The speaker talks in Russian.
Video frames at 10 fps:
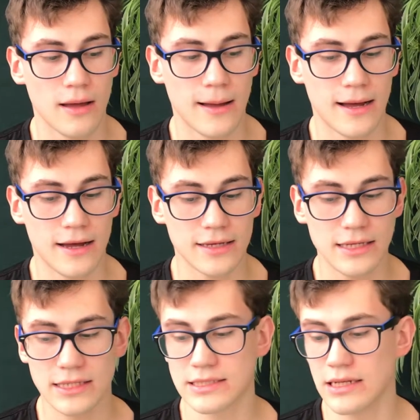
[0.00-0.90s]
А
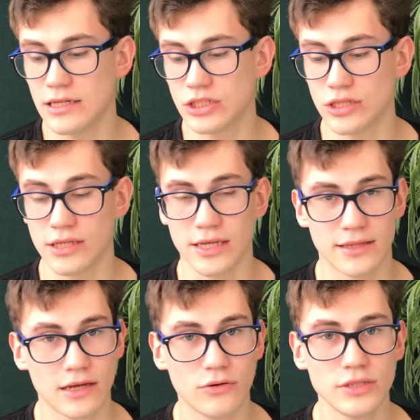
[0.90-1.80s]
если же нет
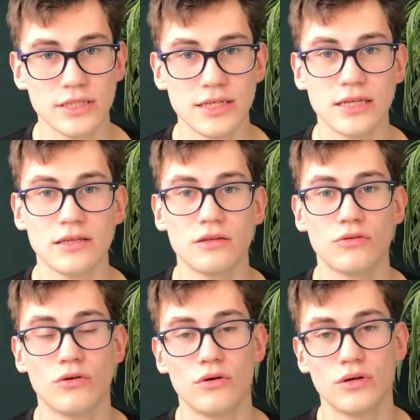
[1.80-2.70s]
такой этикетки,
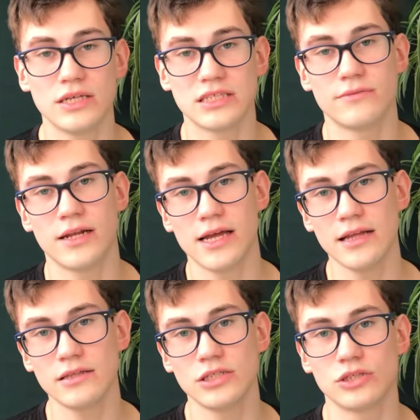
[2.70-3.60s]
то есть
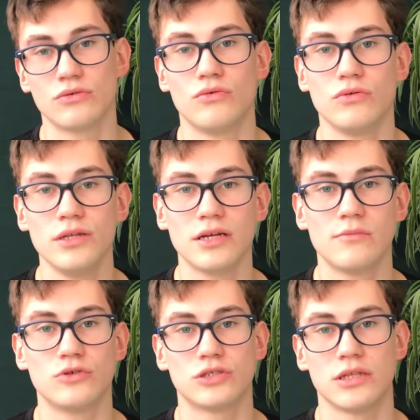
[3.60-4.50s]
вероятность, что улитка
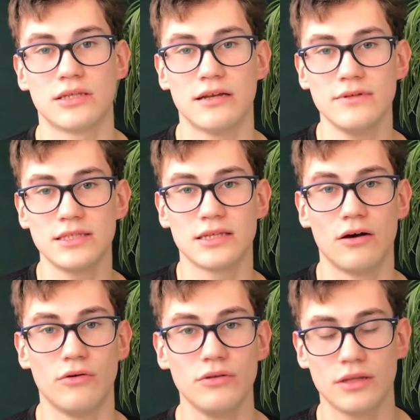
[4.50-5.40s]
может отравиться
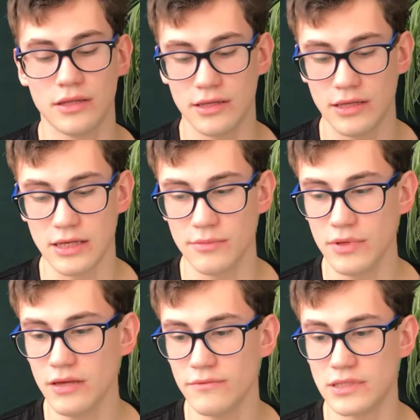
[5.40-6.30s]
от
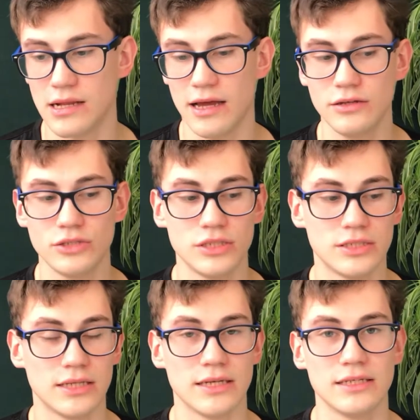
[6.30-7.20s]
химии,
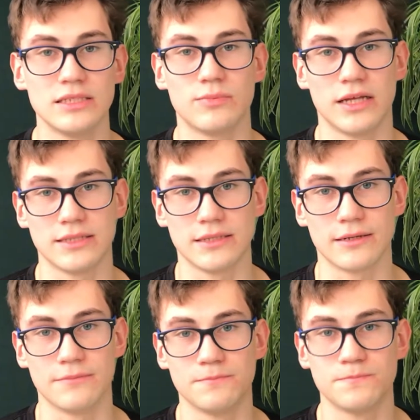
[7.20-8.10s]
выделяющейся из пластика.